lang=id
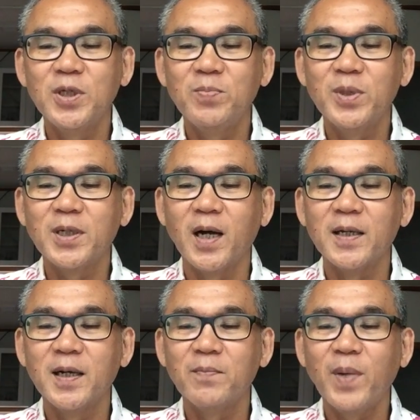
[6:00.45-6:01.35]

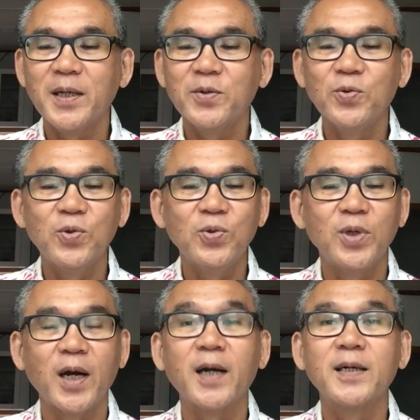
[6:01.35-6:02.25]
tipikal yang paling utuh
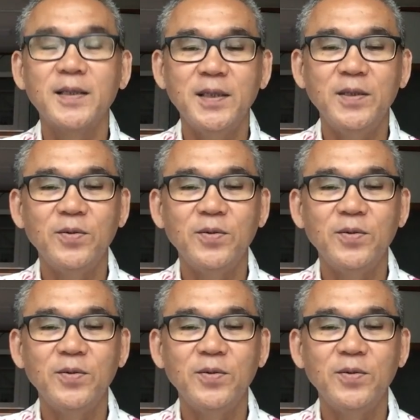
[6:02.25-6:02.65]
yang ada di